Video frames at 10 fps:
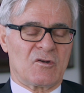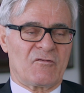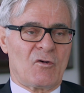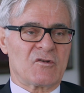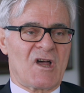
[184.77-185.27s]

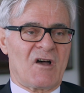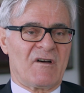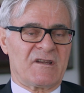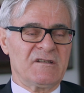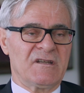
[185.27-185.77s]
ve o
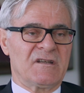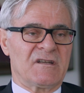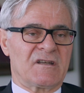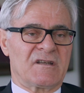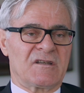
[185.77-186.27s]
davanın
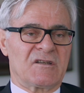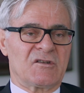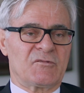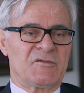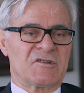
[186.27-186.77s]
e,
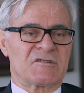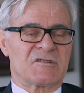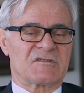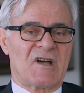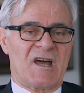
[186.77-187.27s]
bir
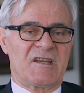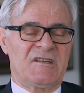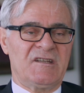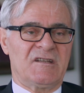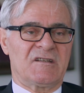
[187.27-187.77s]

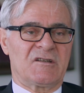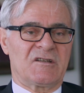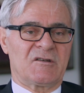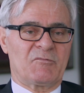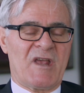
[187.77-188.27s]
tarihi e,